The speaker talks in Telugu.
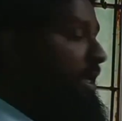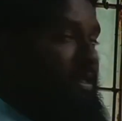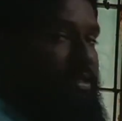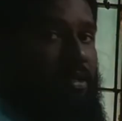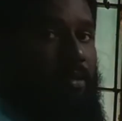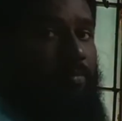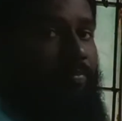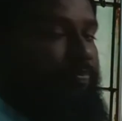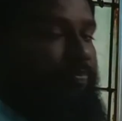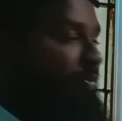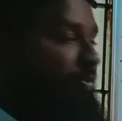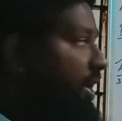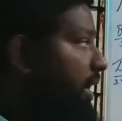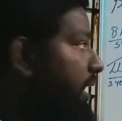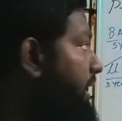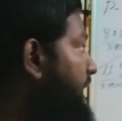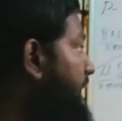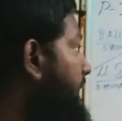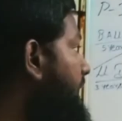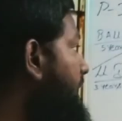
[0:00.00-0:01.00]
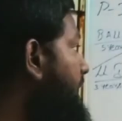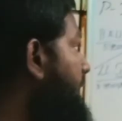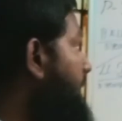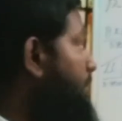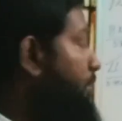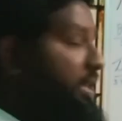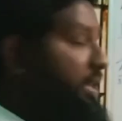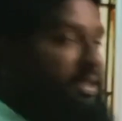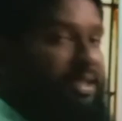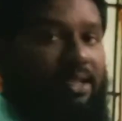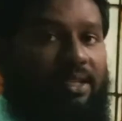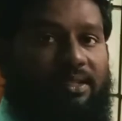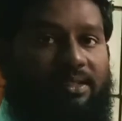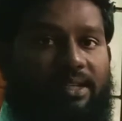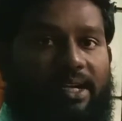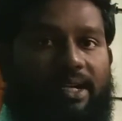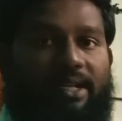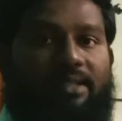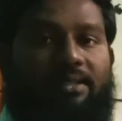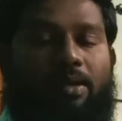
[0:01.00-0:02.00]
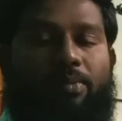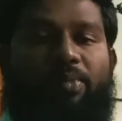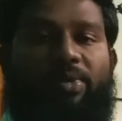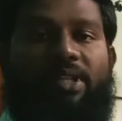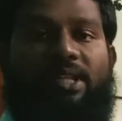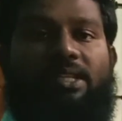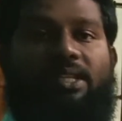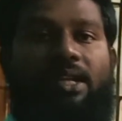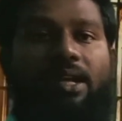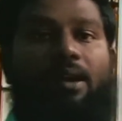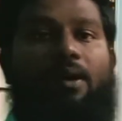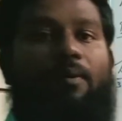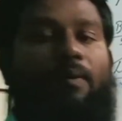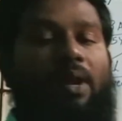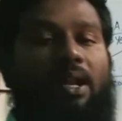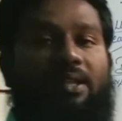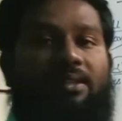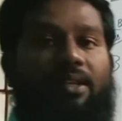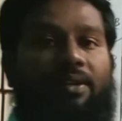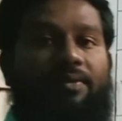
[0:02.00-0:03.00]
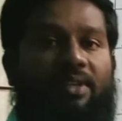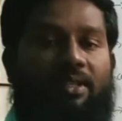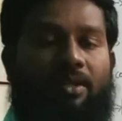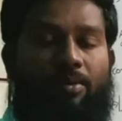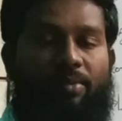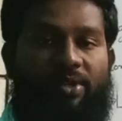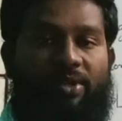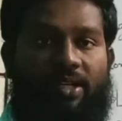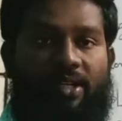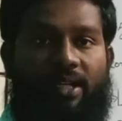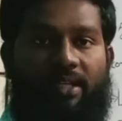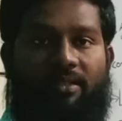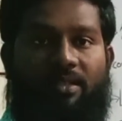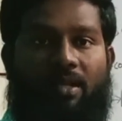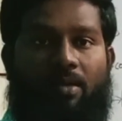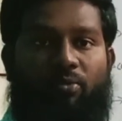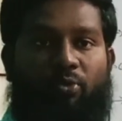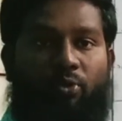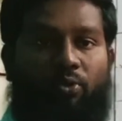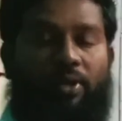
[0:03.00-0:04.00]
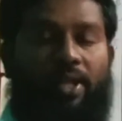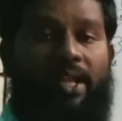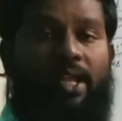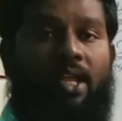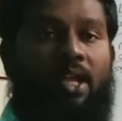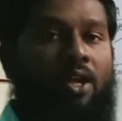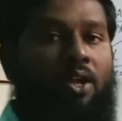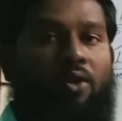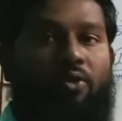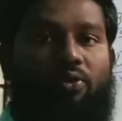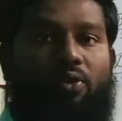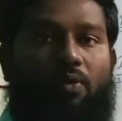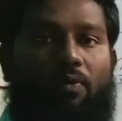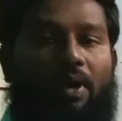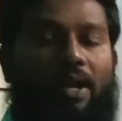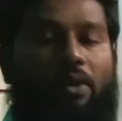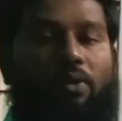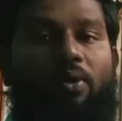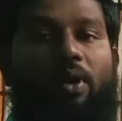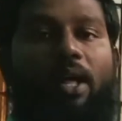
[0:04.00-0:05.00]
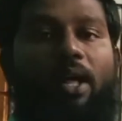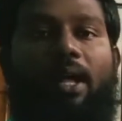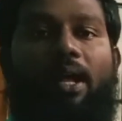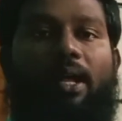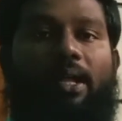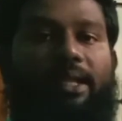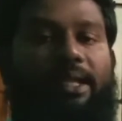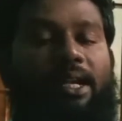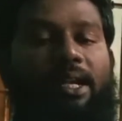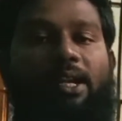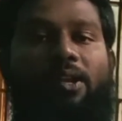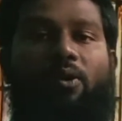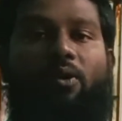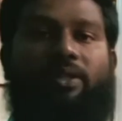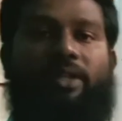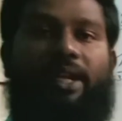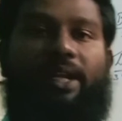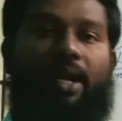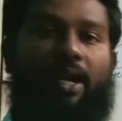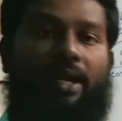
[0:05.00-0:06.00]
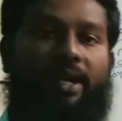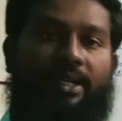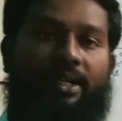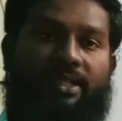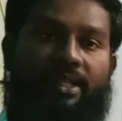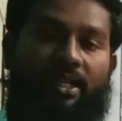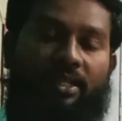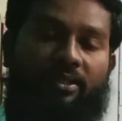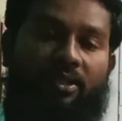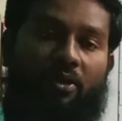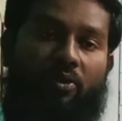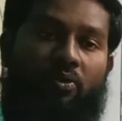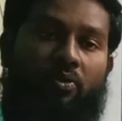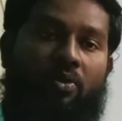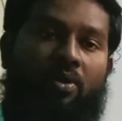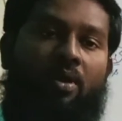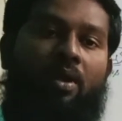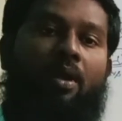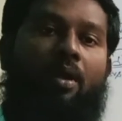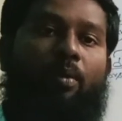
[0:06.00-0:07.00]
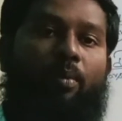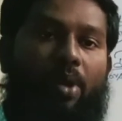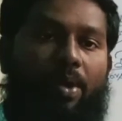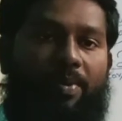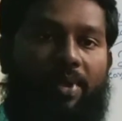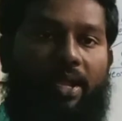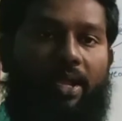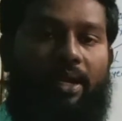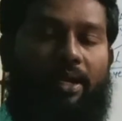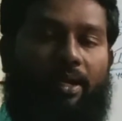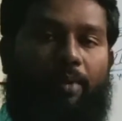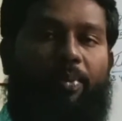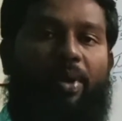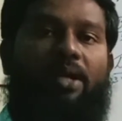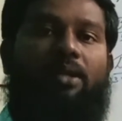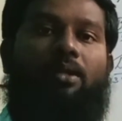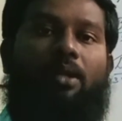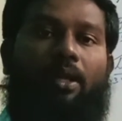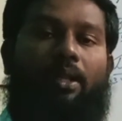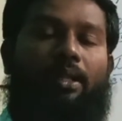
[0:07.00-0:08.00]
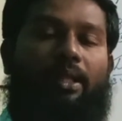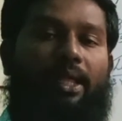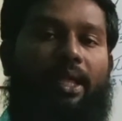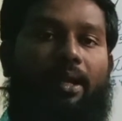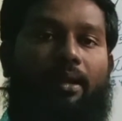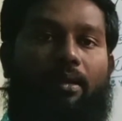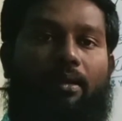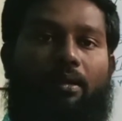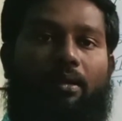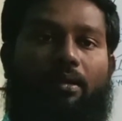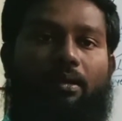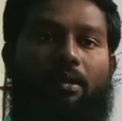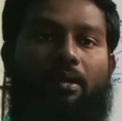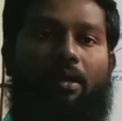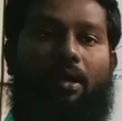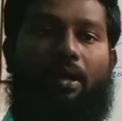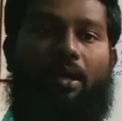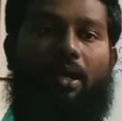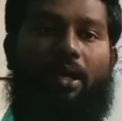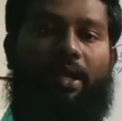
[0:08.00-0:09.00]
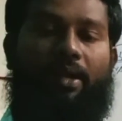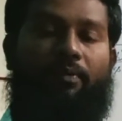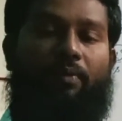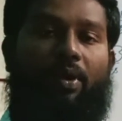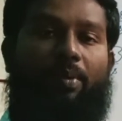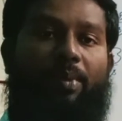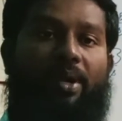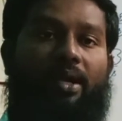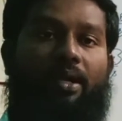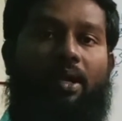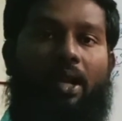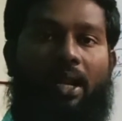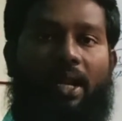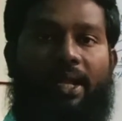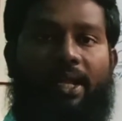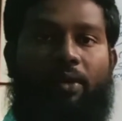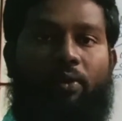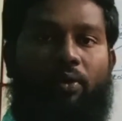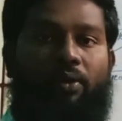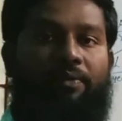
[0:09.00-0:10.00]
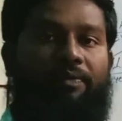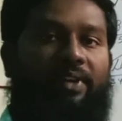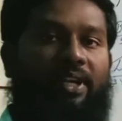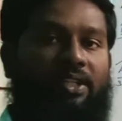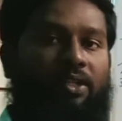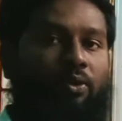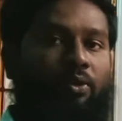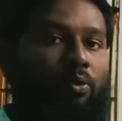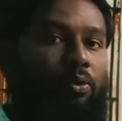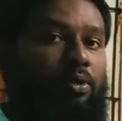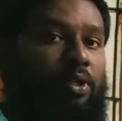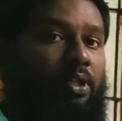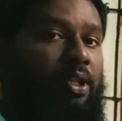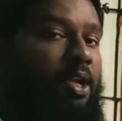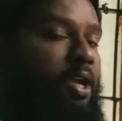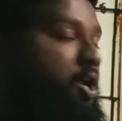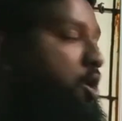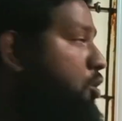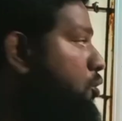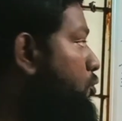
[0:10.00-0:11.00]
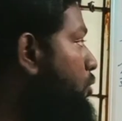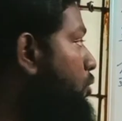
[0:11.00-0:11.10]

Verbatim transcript: ఎగ్జామ్ అంటే ప్రతి స్టేట్కి సంబంధించిన వాళ్ళ సర్వీస్ కమిషన్ ఎగ్జామ్స్ ఉంటాయి సో వాళ్ళు కూడా ఇయర్లీ ఒకసారి కండక్ట్ చేస్తారు మేబీ డిపెండ్స్ ఆన్ దేర్ రిక్వైర్మెంట్ అలాగే నోటిఫికేషన్ ఉంటుంది సో